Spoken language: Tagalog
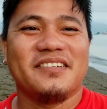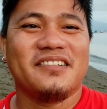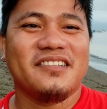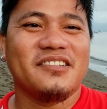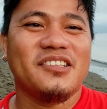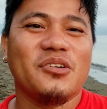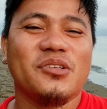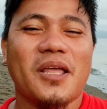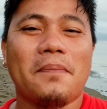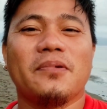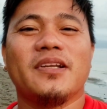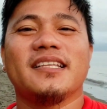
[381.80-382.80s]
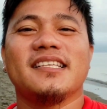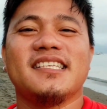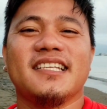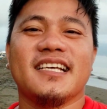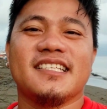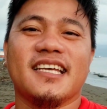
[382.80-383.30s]
so unti-unti po natin
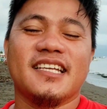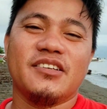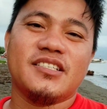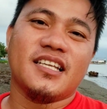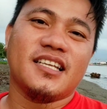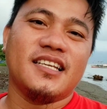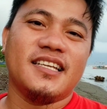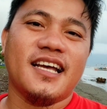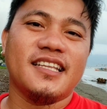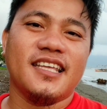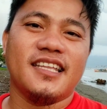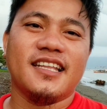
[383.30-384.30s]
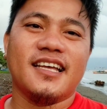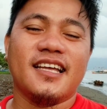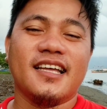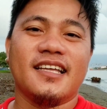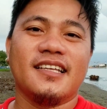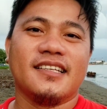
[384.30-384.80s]
sinasanay yung sarili natin
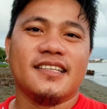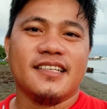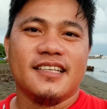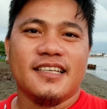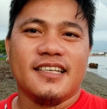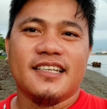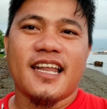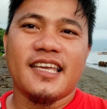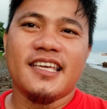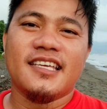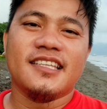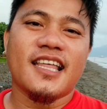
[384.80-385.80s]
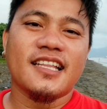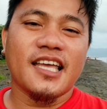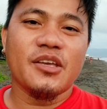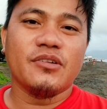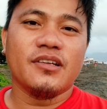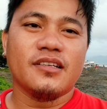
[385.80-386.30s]
na nakikita
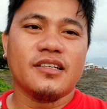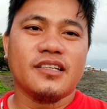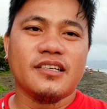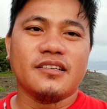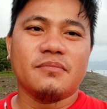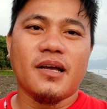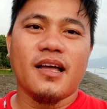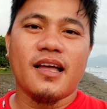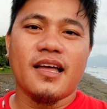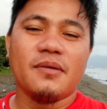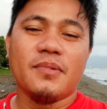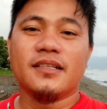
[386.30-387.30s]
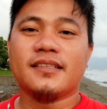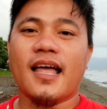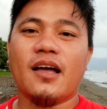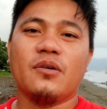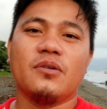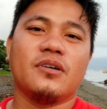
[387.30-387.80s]
tayo ng mga ibang
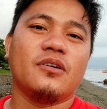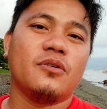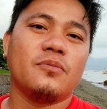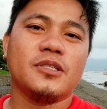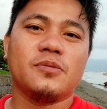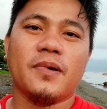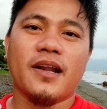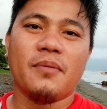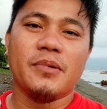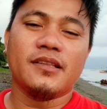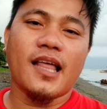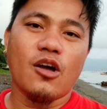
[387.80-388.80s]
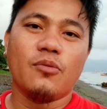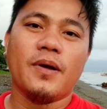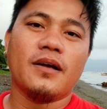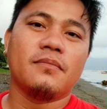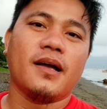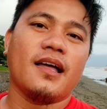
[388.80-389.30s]
tao o mas maraming tao
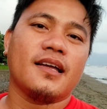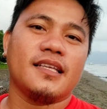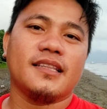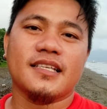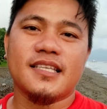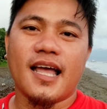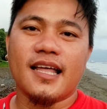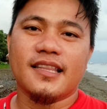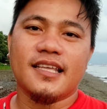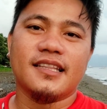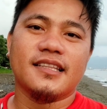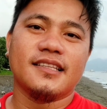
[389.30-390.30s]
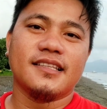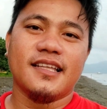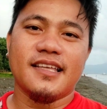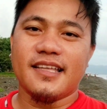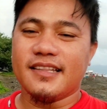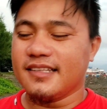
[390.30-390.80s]
pang makakita sa atin
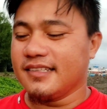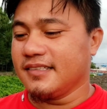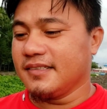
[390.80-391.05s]
ayan